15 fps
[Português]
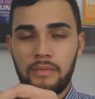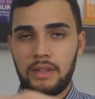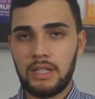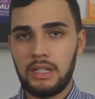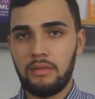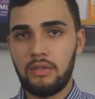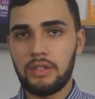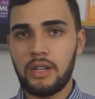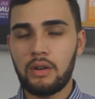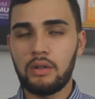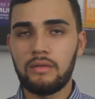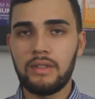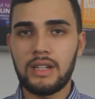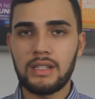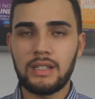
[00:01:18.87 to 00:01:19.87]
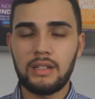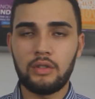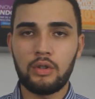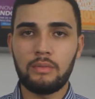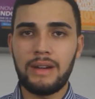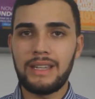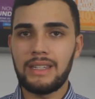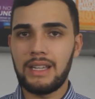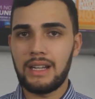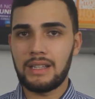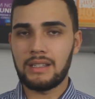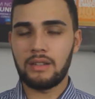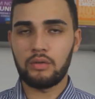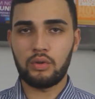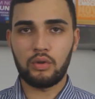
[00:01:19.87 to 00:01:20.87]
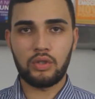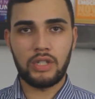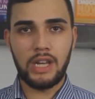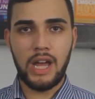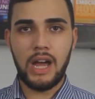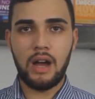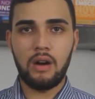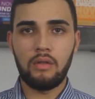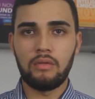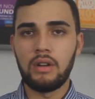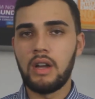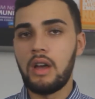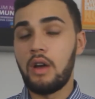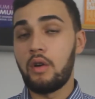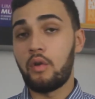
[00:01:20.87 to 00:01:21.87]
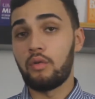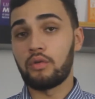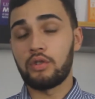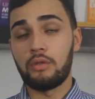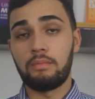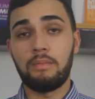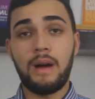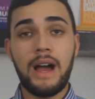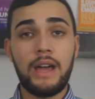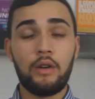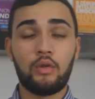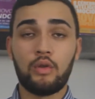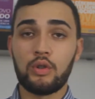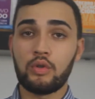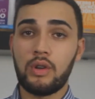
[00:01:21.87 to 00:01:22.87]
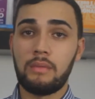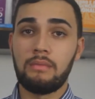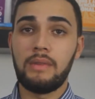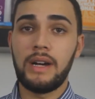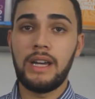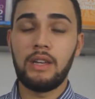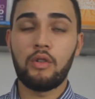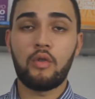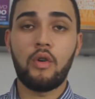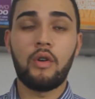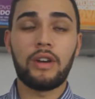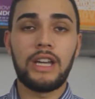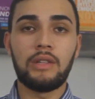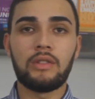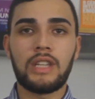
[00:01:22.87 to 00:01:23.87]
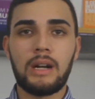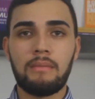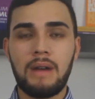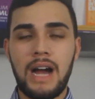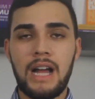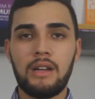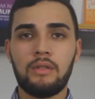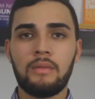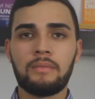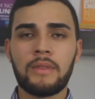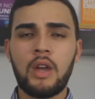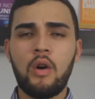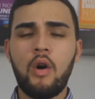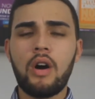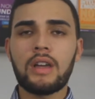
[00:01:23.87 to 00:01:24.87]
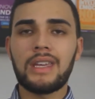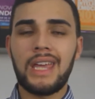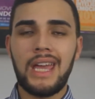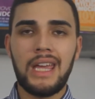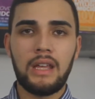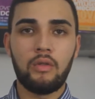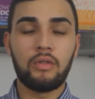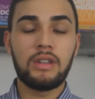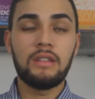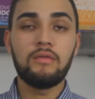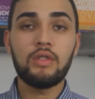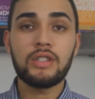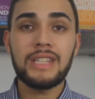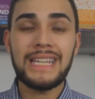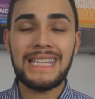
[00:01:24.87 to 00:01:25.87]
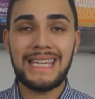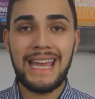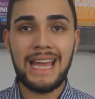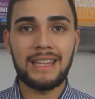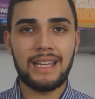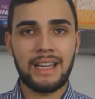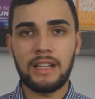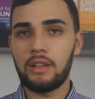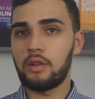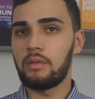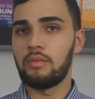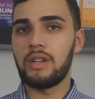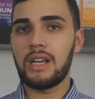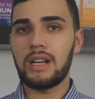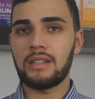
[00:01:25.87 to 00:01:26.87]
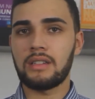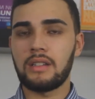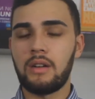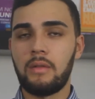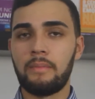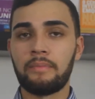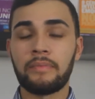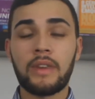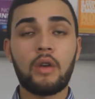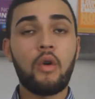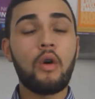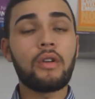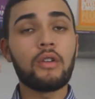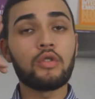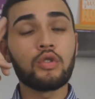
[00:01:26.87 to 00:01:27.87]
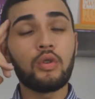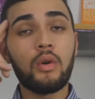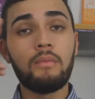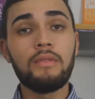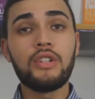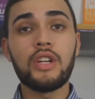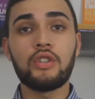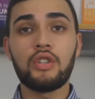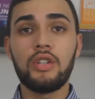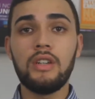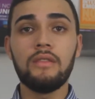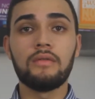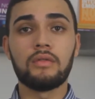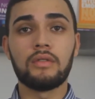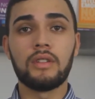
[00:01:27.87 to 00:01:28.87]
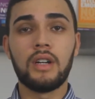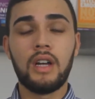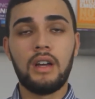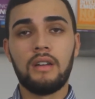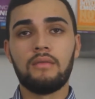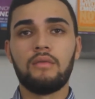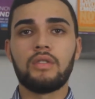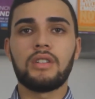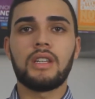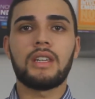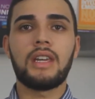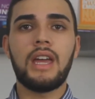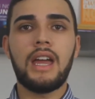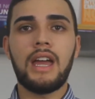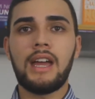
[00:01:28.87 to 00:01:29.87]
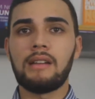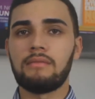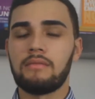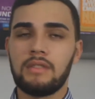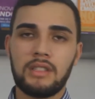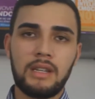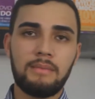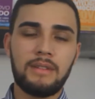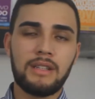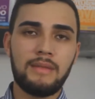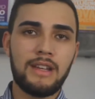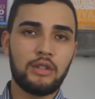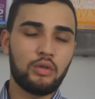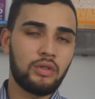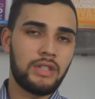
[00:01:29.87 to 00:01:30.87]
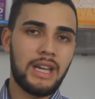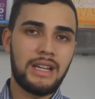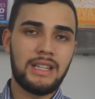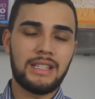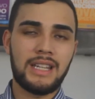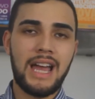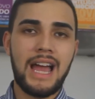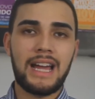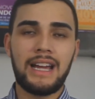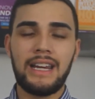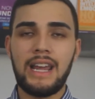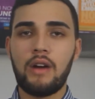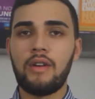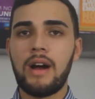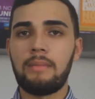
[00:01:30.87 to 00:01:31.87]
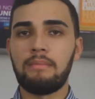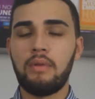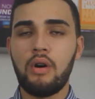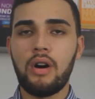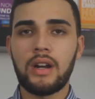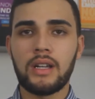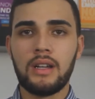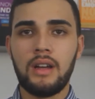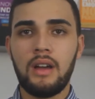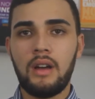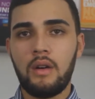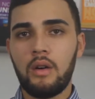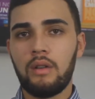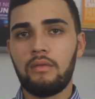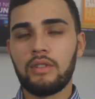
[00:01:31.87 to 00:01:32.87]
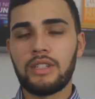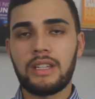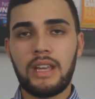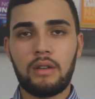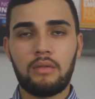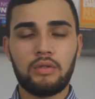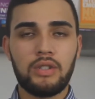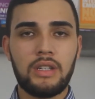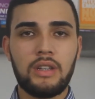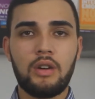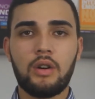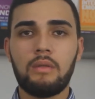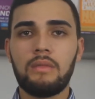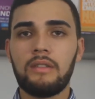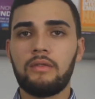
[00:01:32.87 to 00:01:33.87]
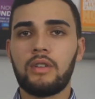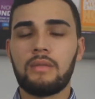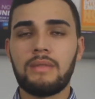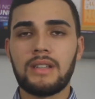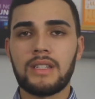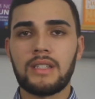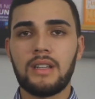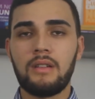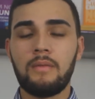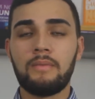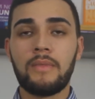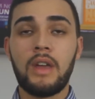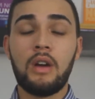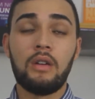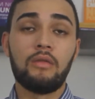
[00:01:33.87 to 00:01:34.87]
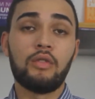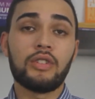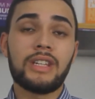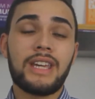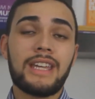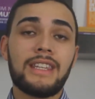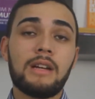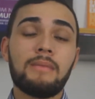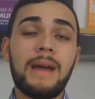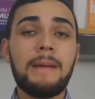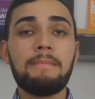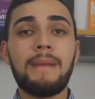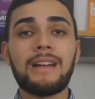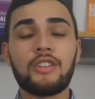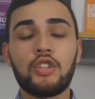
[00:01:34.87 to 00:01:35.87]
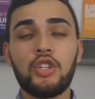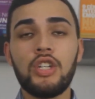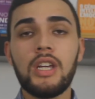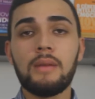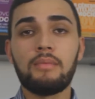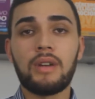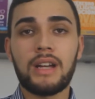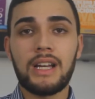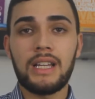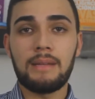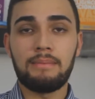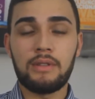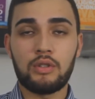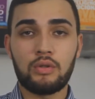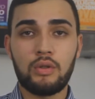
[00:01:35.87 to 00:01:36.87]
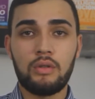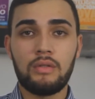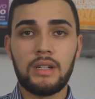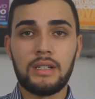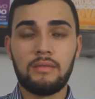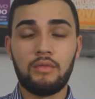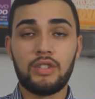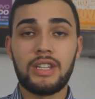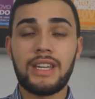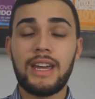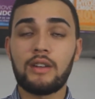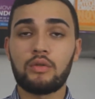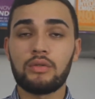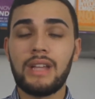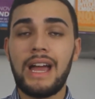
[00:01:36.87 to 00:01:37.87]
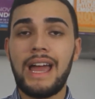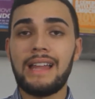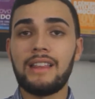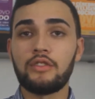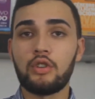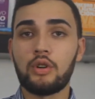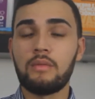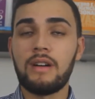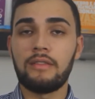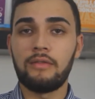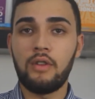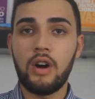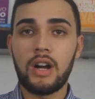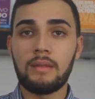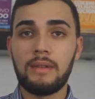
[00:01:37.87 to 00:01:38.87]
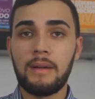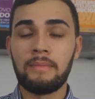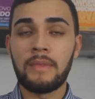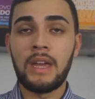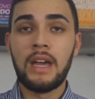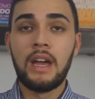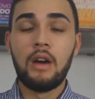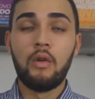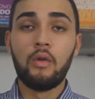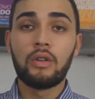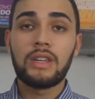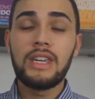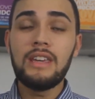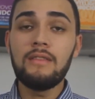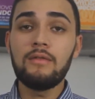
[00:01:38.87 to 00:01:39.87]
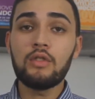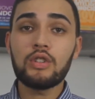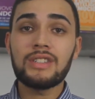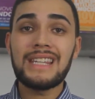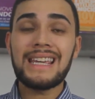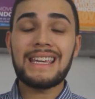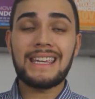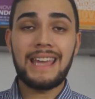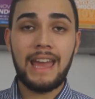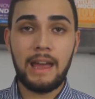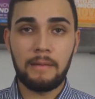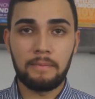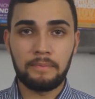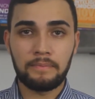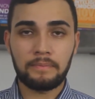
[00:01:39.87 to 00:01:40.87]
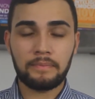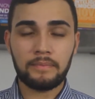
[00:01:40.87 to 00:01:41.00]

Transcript: Se você está conversando numa interação social, com seu pai ou com sua mãe ou com alguém no trabalho, ok, o que você quer daquela comunicação? Qual que é o seu objetivo? Você quer simplesmente socializar, criar um rapport? Ou você quer conseguir alguma informação? Ou você quer ter uma empatia por aquela pessoa? Você quer ajudar ela de alguma forma? O que você quer?